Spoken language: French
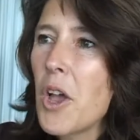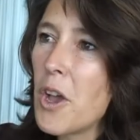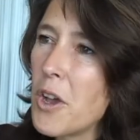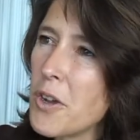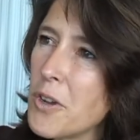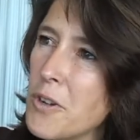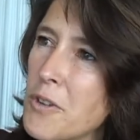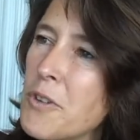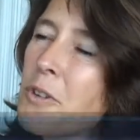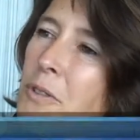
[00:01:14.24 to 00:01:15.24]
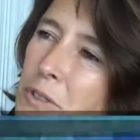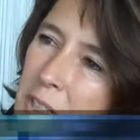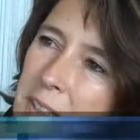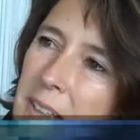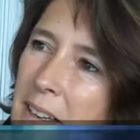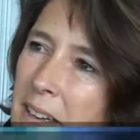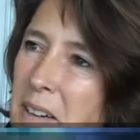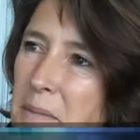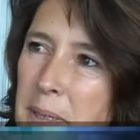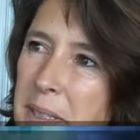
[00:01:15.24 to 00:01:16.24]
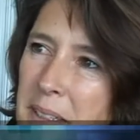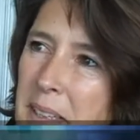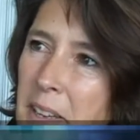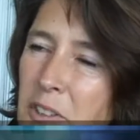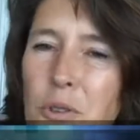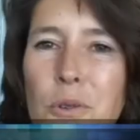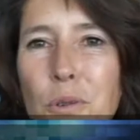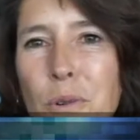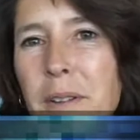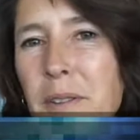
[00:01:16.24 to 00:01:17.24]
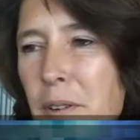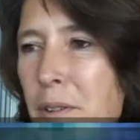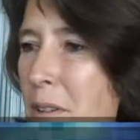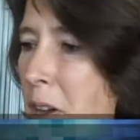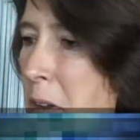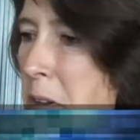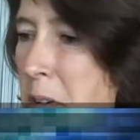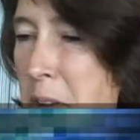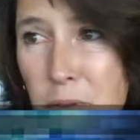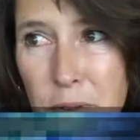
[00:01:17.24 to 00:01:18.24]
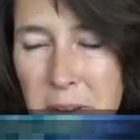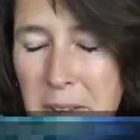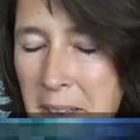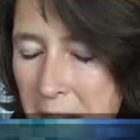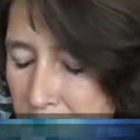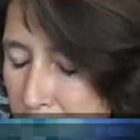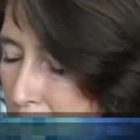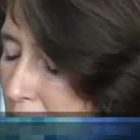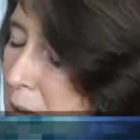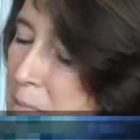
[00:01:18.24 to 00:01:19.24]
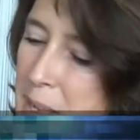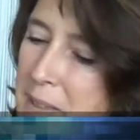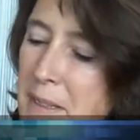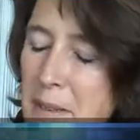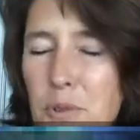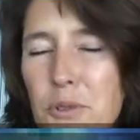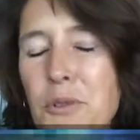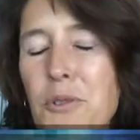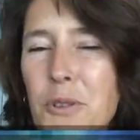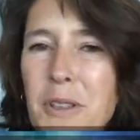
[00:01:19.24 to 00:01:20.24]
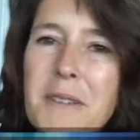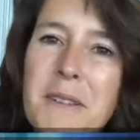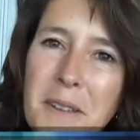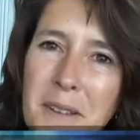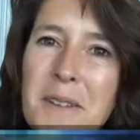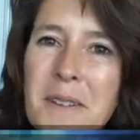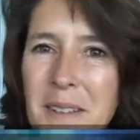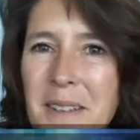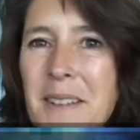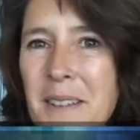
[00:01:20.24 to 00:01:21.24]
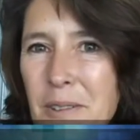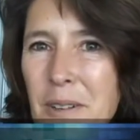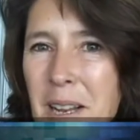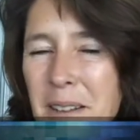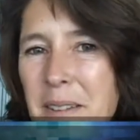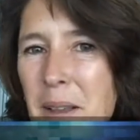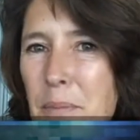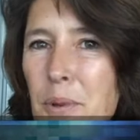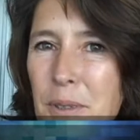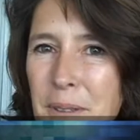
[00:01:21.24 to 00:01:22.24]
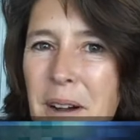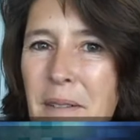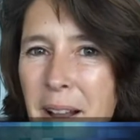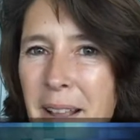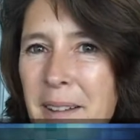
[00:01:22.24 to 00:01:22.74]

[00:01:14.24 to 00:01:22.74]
euh, non, j'étais là peut-être il y a deux ou trois ans. Euh, il faisait très froid, mais c'était plutôt touristique. Celui-là, c'est un peu de travail.